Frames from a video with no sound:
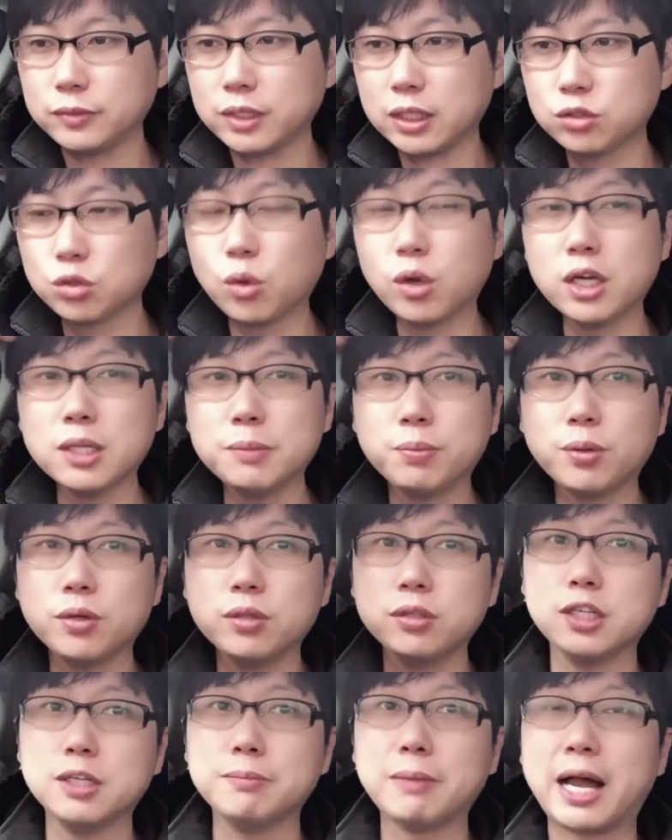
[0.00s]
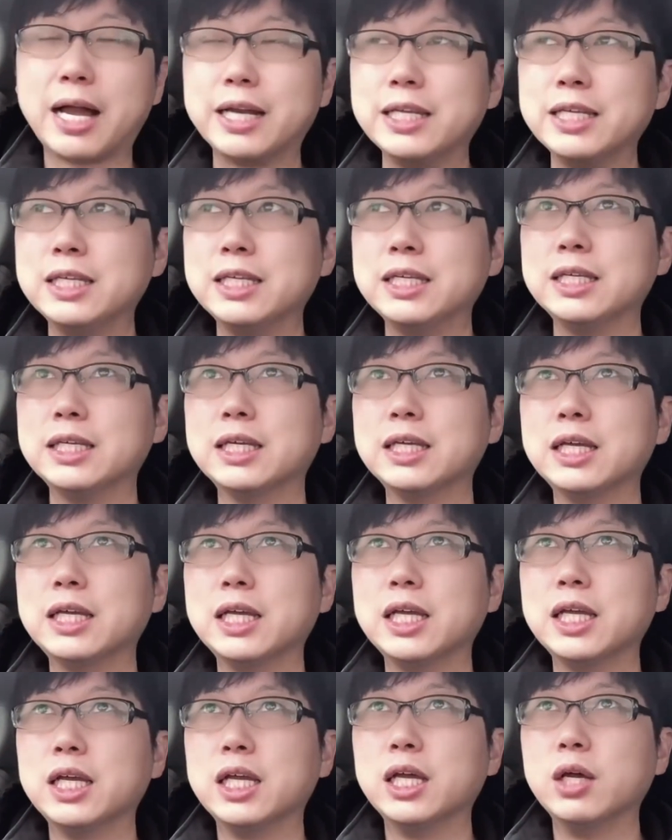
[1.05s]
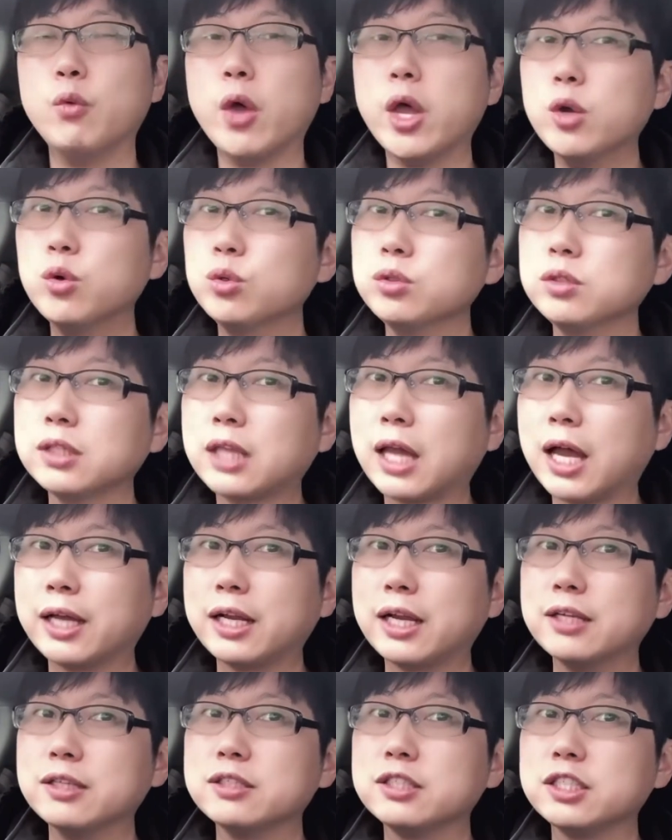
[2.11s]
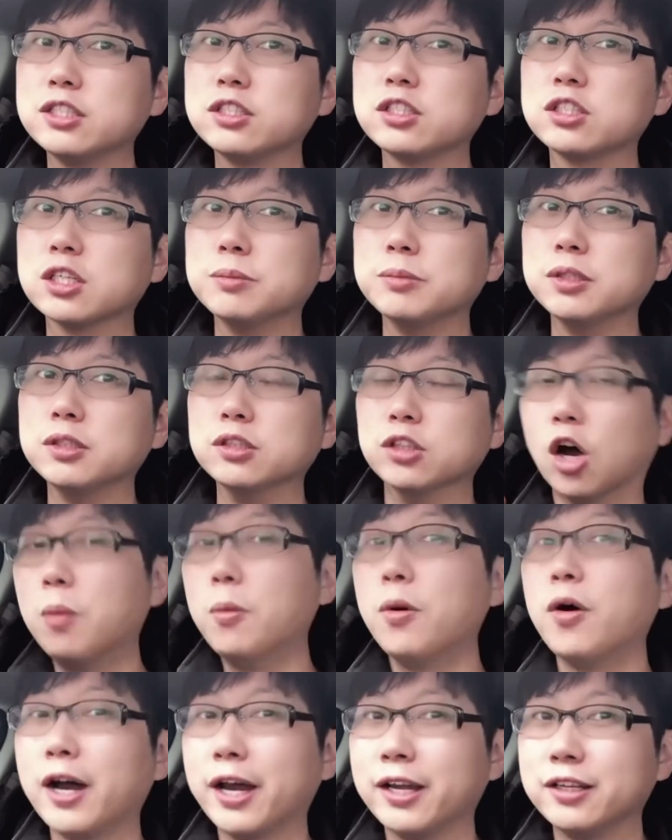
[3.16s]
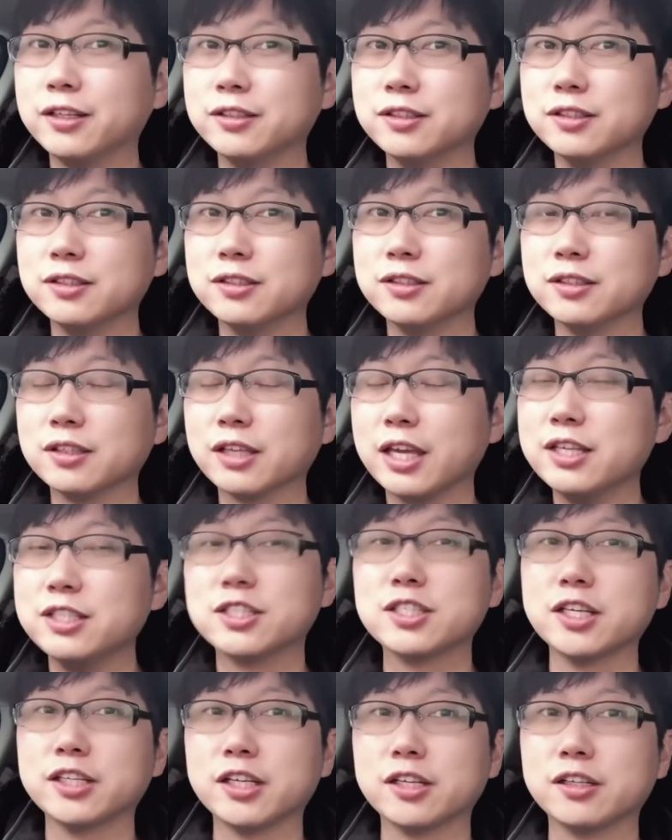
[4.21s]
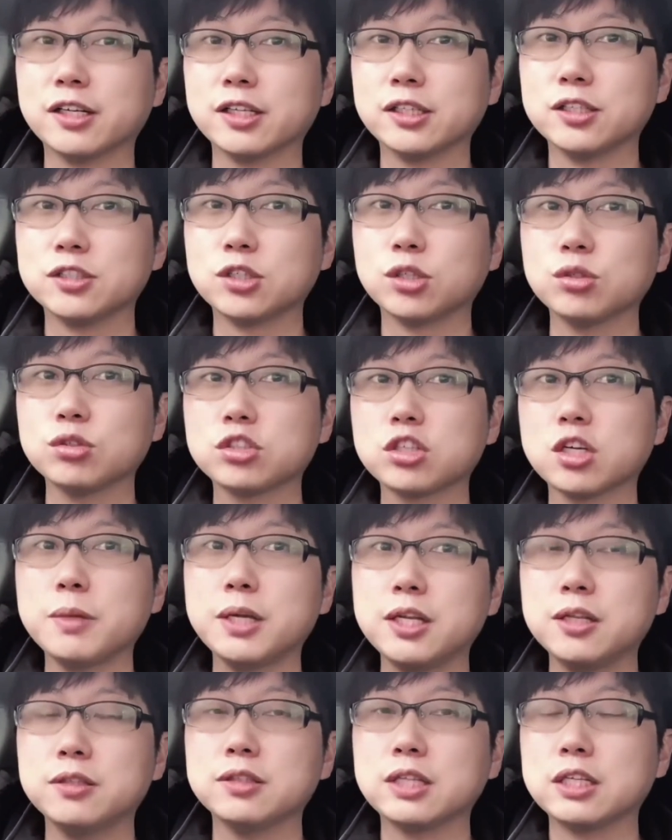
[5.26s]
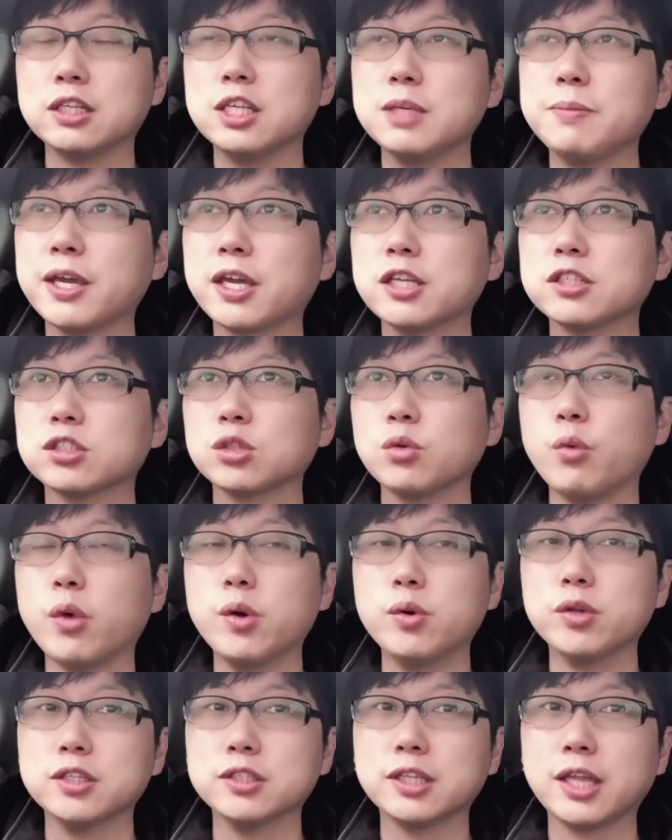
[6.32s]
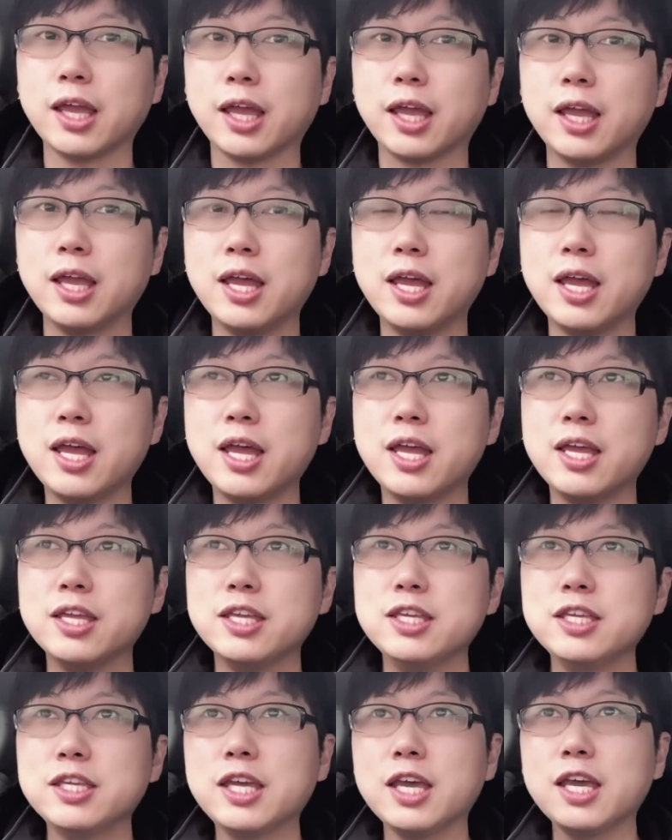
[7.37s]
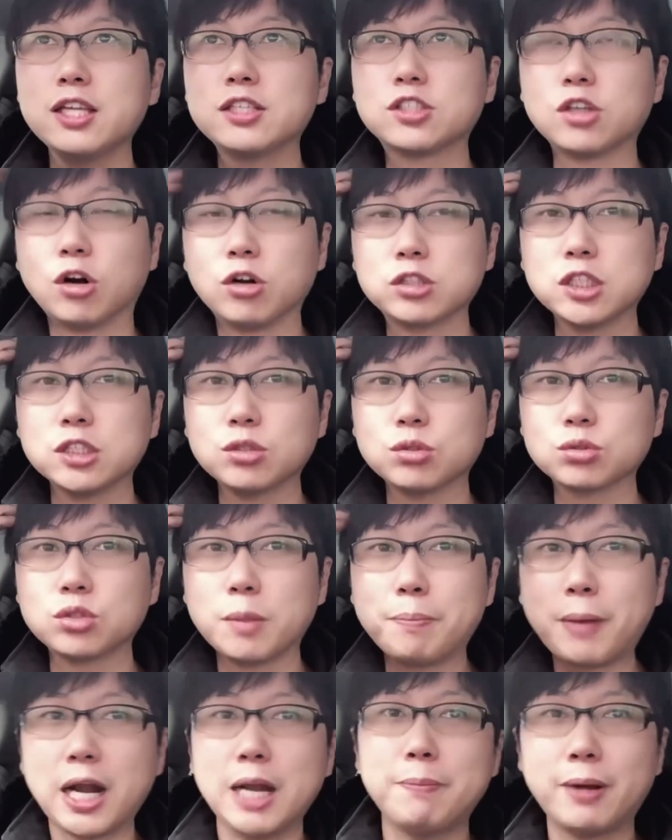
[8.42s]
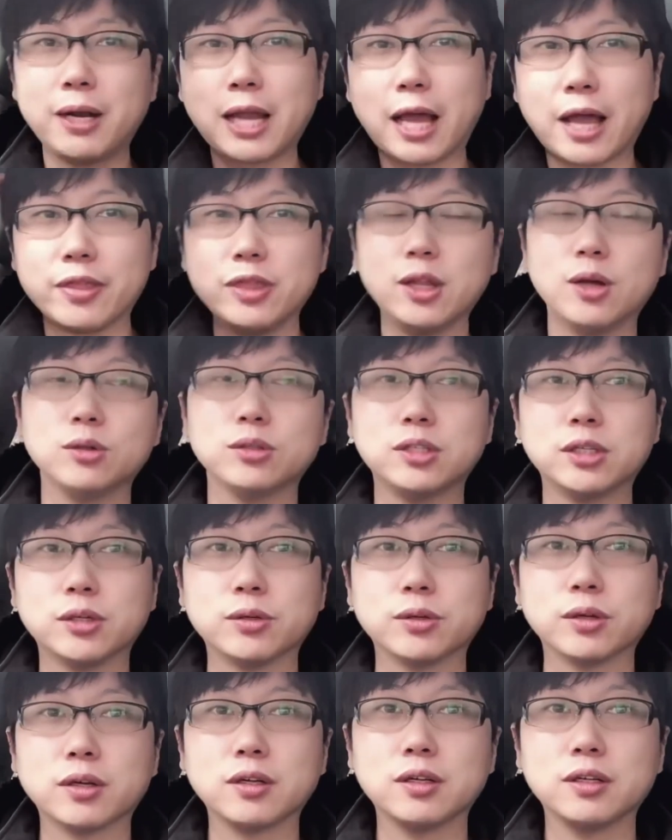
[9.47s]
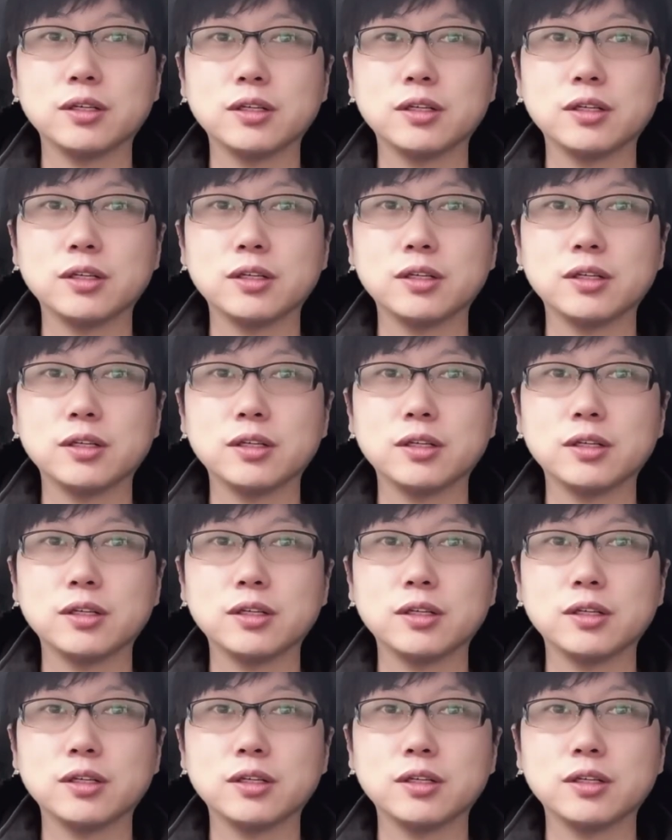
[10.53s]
쪼가리 표현들을 많이 외운다라는 시점을 넘어가는 게 있어야 되는 것 같아요. 저도 처음에는 한 200개 정도 외웠는데 이게 적재적소에 빨리빨리 안 나오더라고요.